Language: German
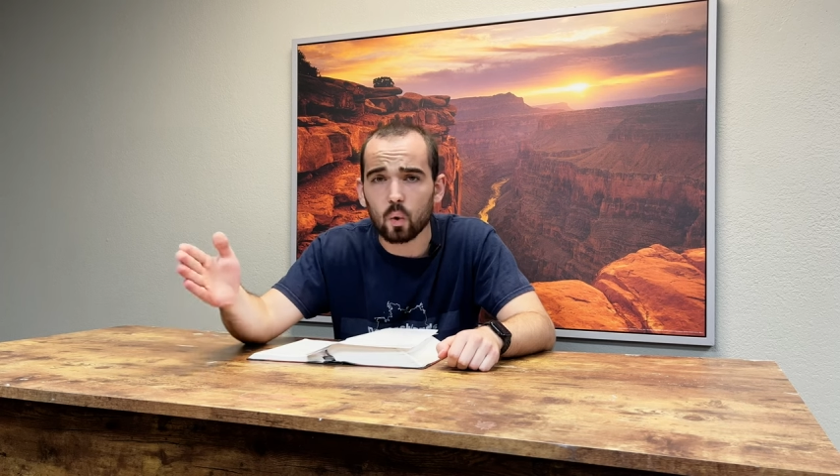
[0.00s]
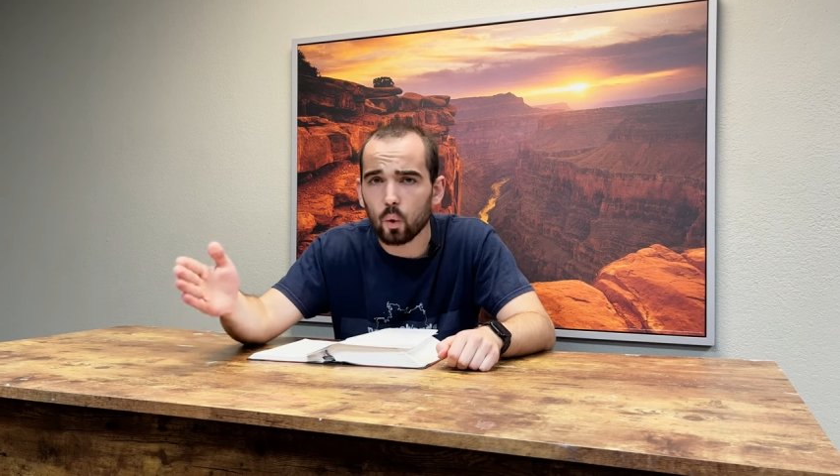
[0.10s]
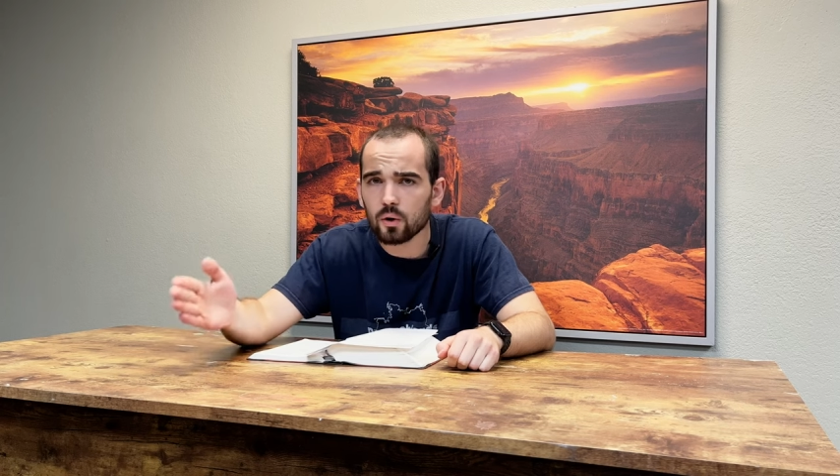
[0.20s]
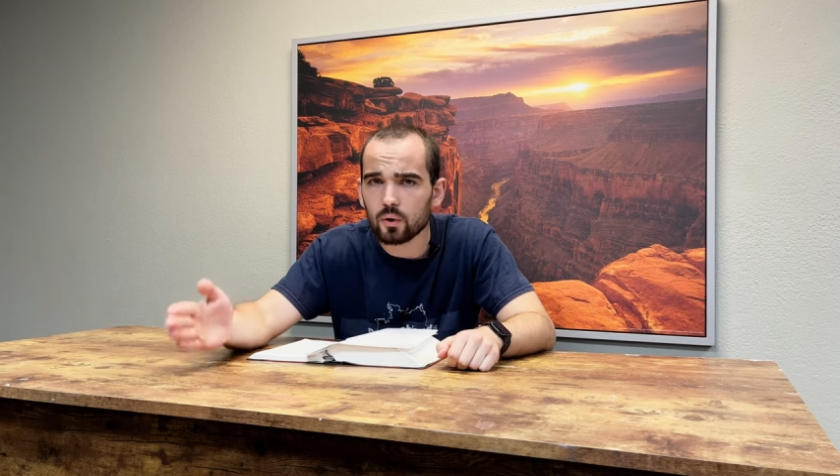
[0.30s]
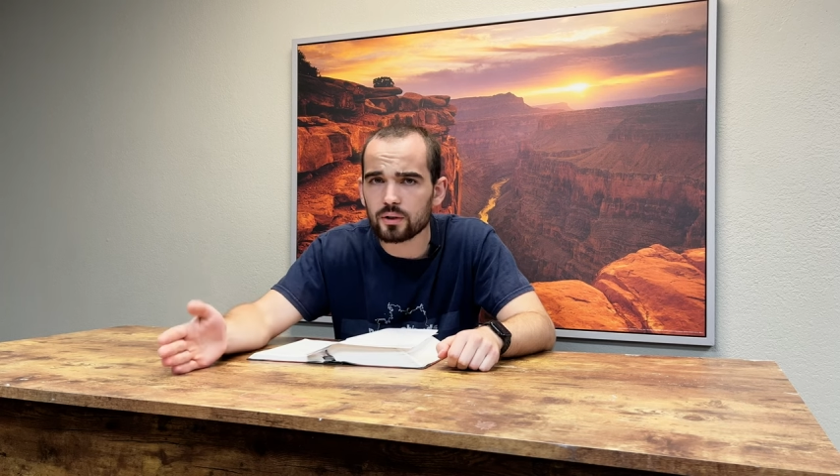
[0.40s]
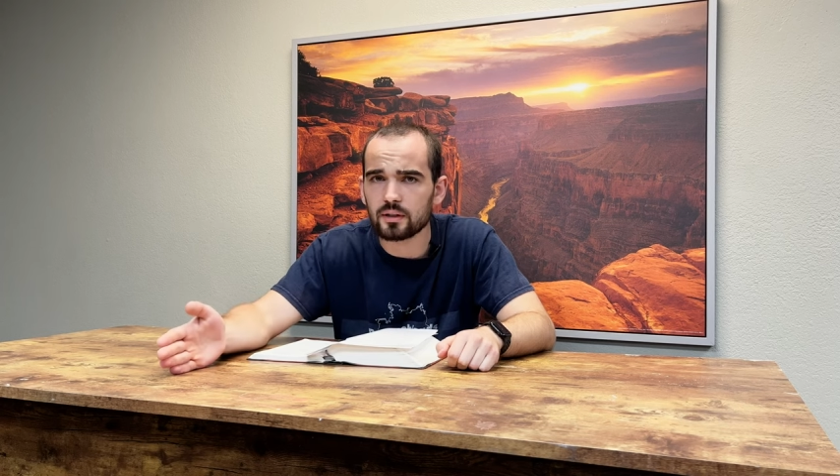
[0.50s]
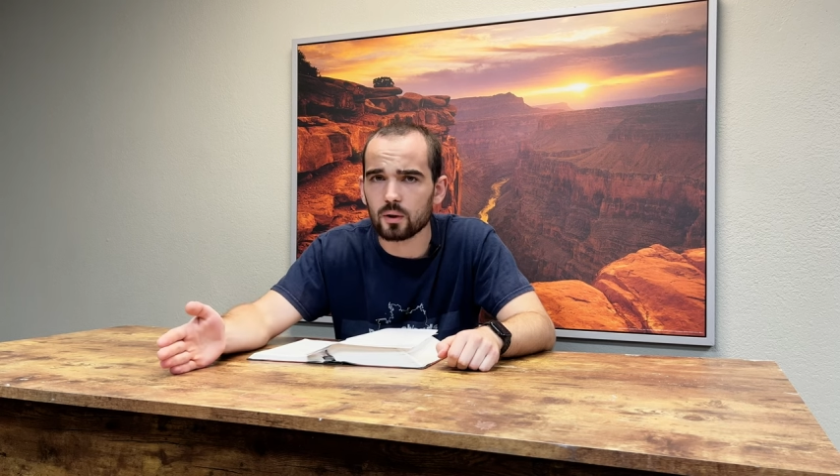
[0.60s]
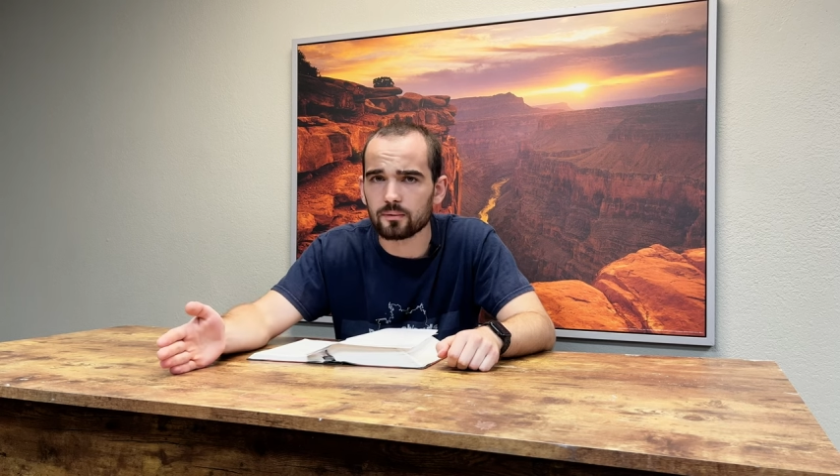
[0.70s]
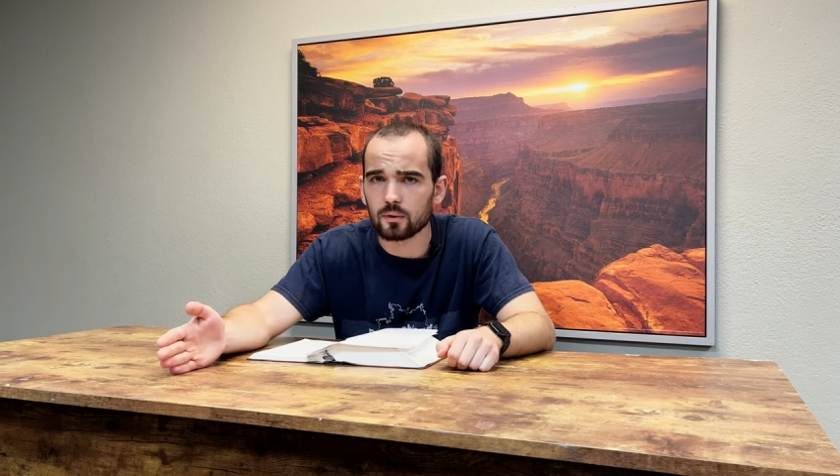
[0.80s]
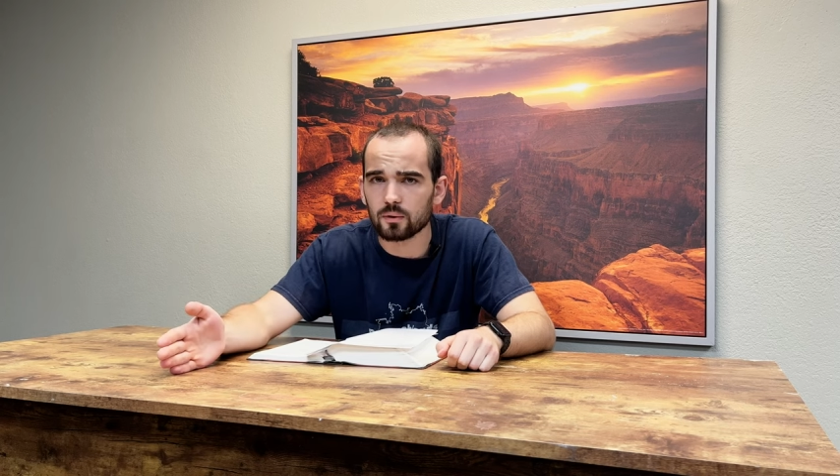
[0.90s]
ohne Rücksicht
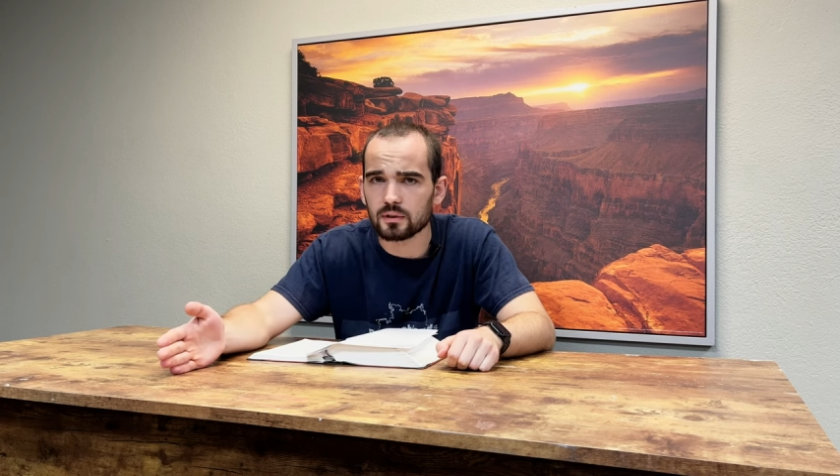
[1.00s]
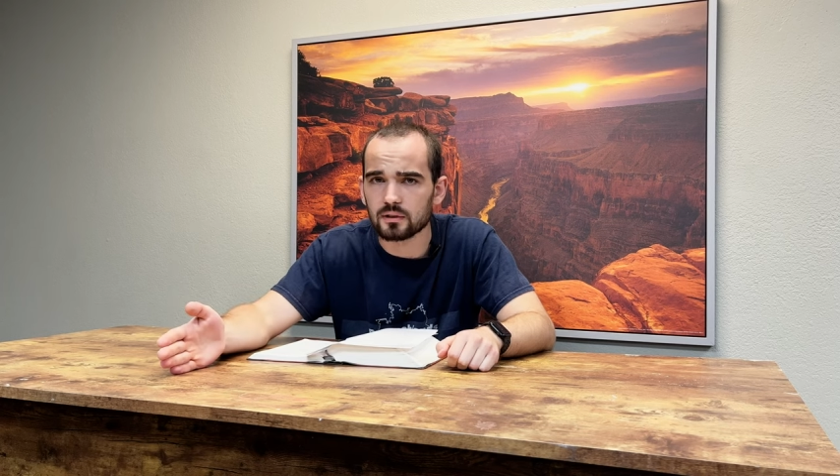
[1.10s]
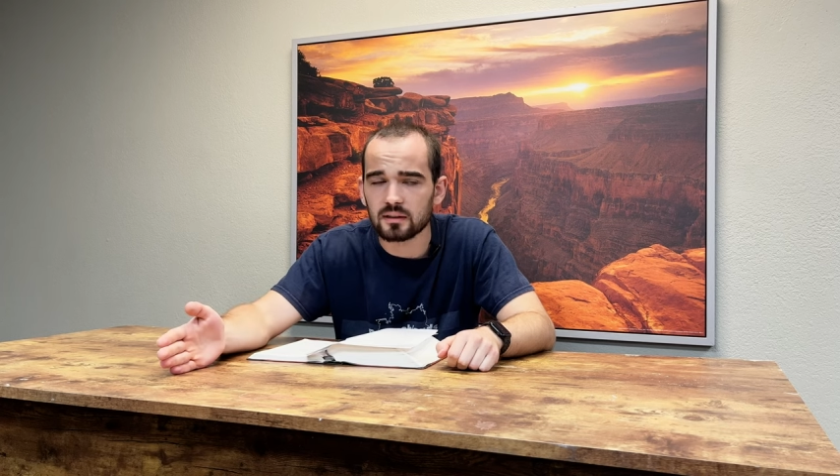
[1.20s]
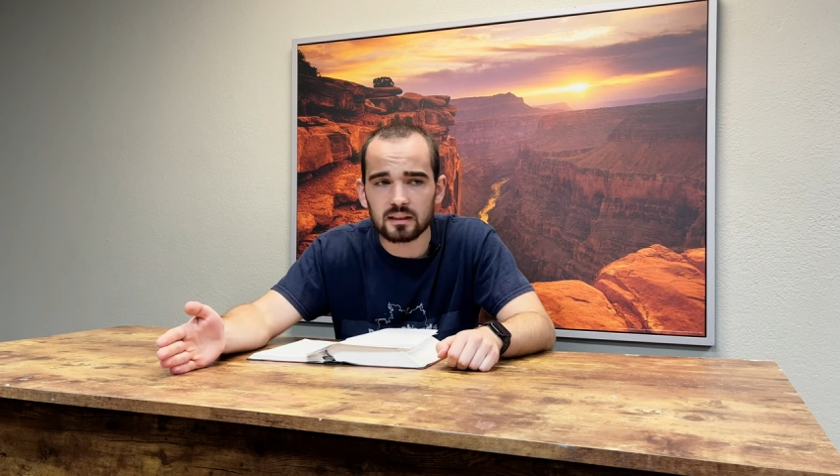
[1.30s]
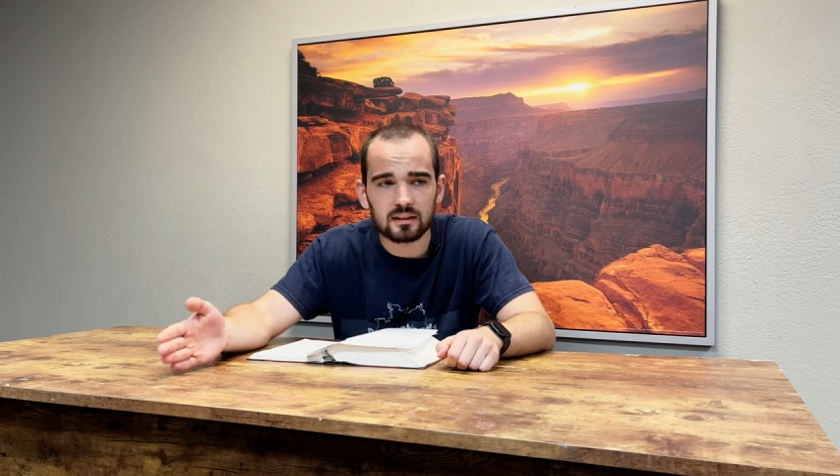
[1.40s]
auf Verluste,